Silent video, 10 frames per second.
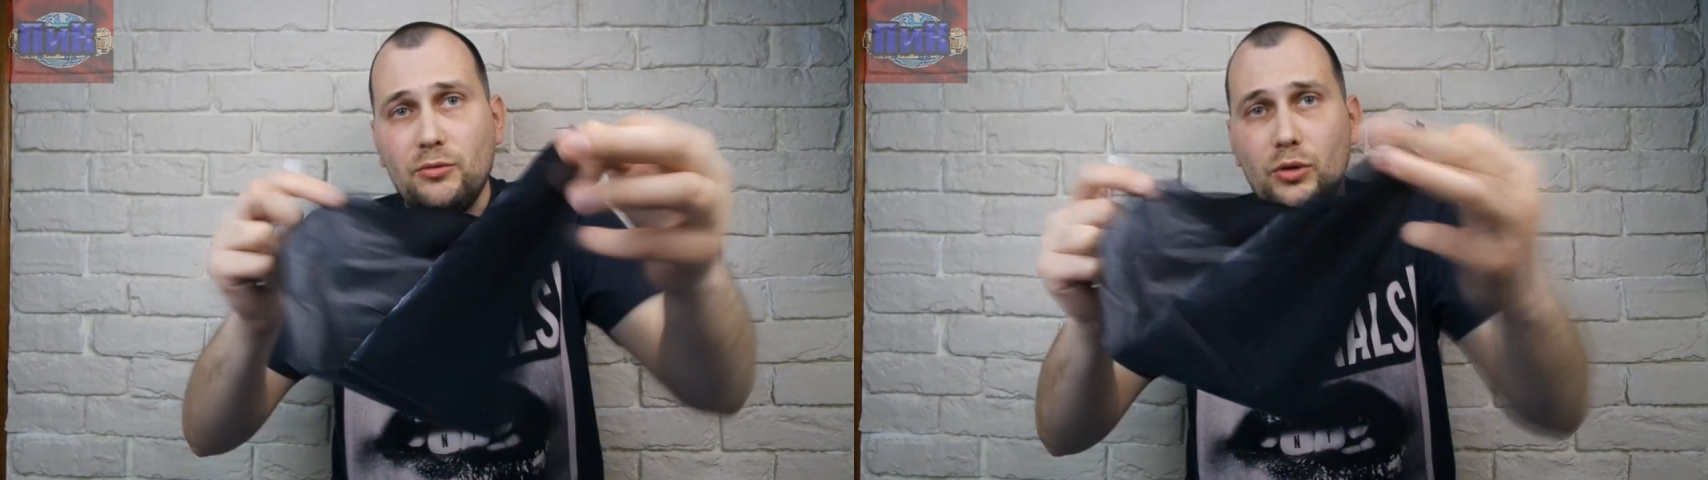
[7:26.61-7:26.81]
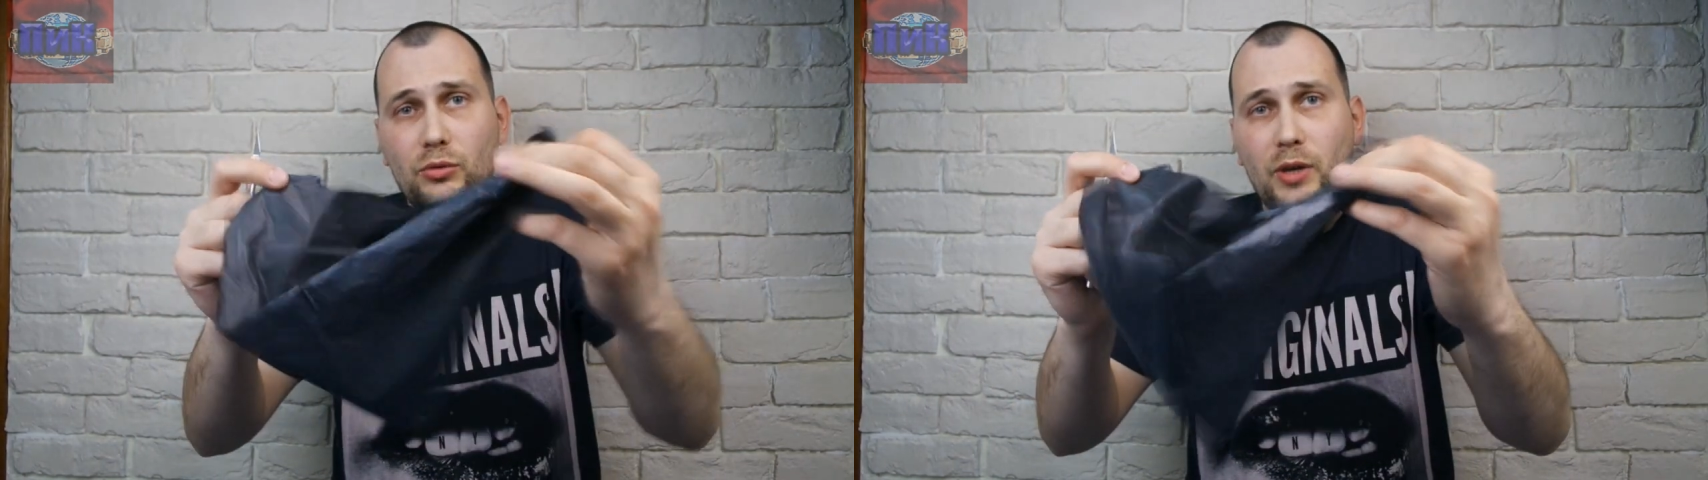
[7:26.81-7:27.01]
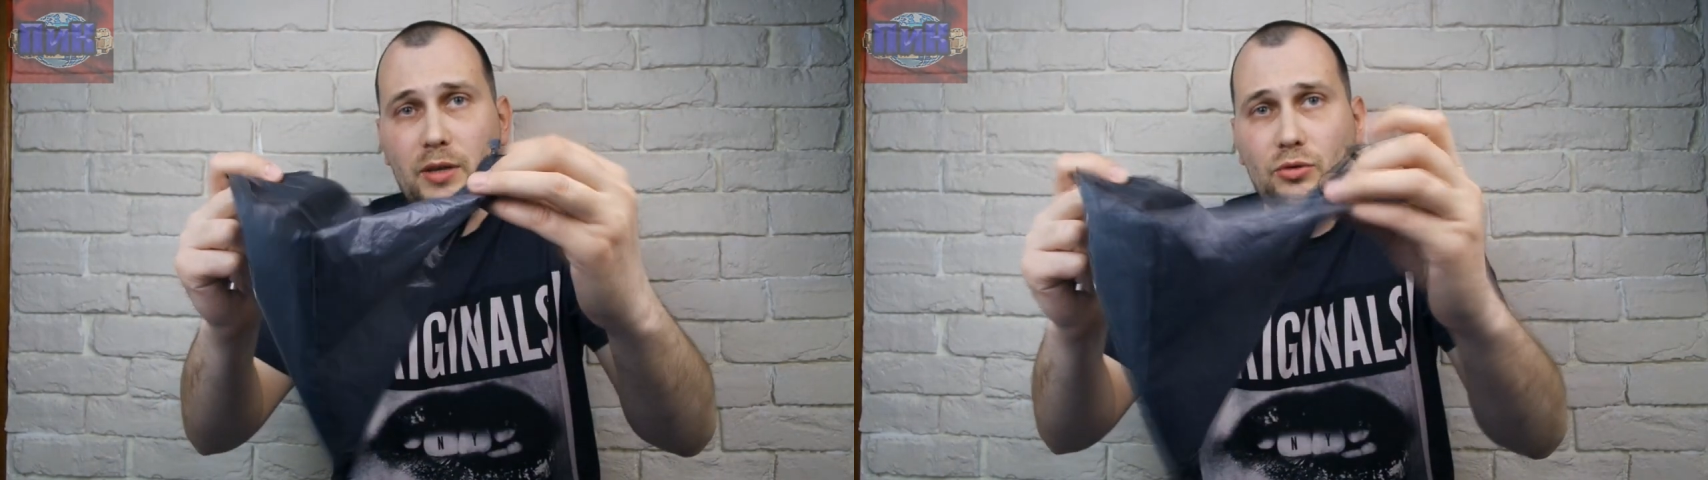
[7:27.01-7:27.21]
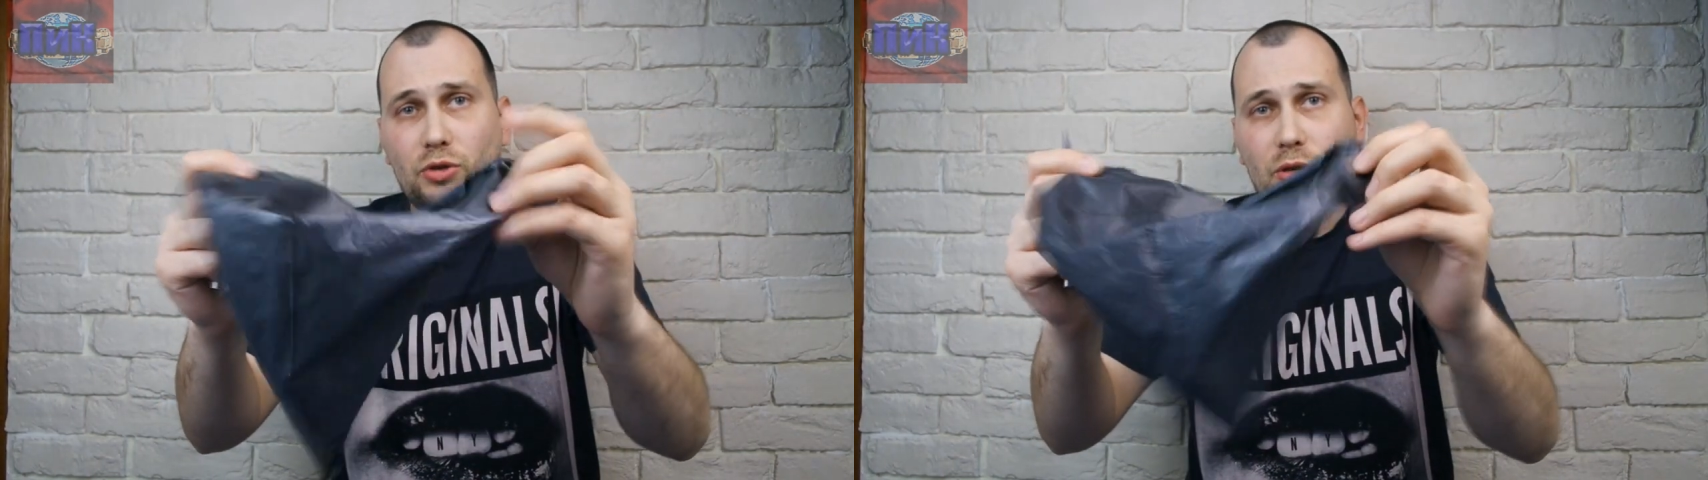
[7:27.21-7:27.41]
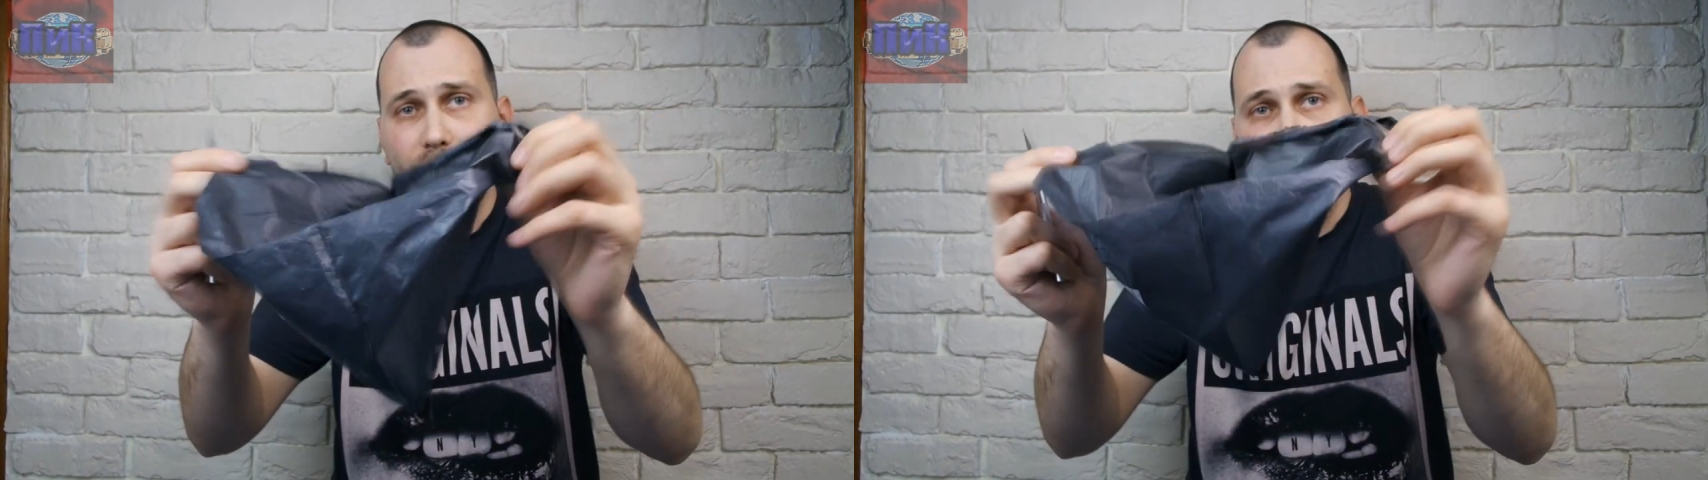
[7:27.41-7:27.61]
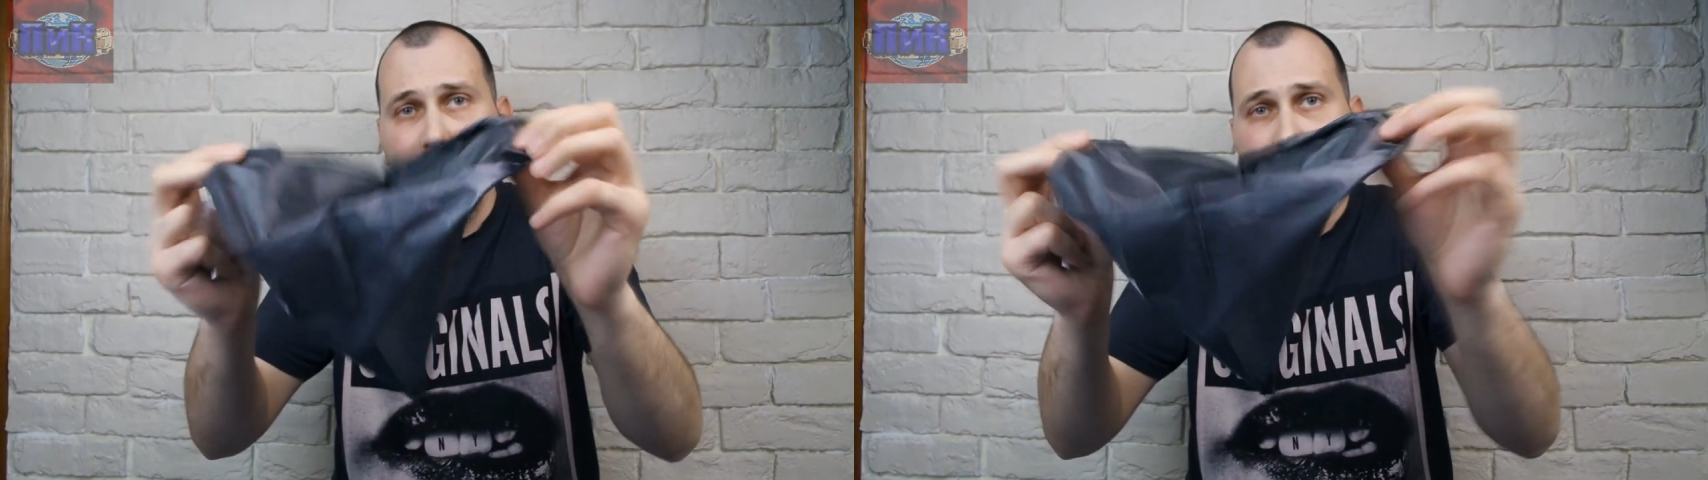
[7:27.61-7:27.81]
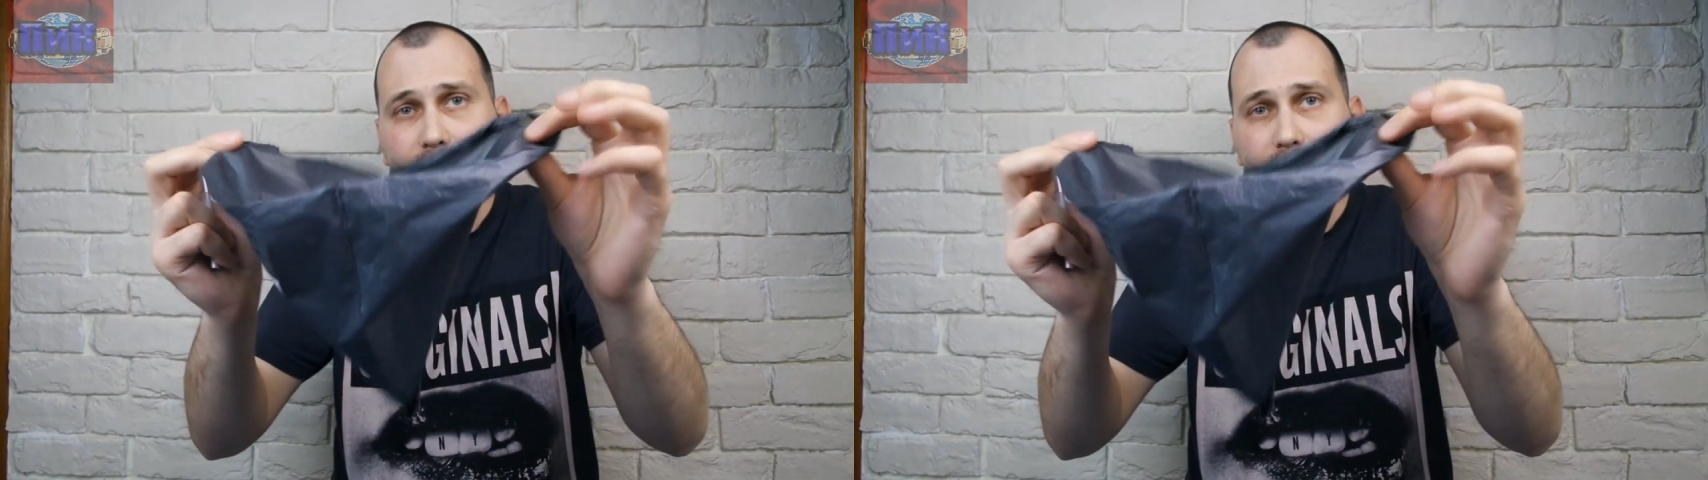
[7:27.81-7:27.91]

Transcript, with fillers: Вот у нас уже вот